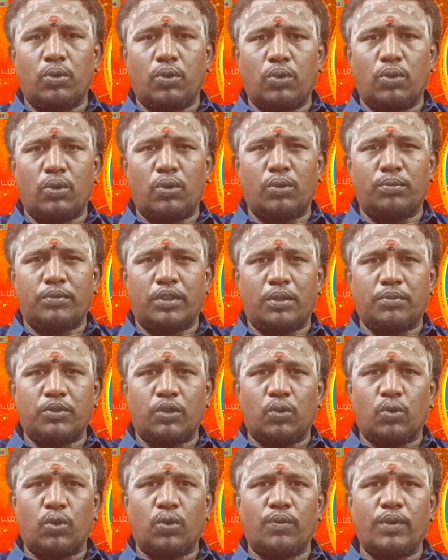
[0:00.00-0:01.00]
ஓம்
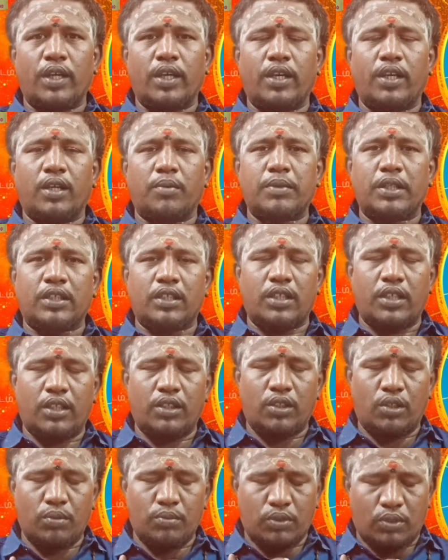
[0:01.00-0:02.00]
நம் குருவே நமக்கு
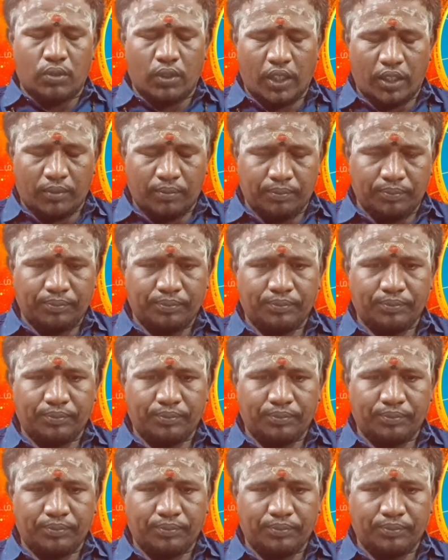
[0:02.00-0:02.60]
என்றும் துணை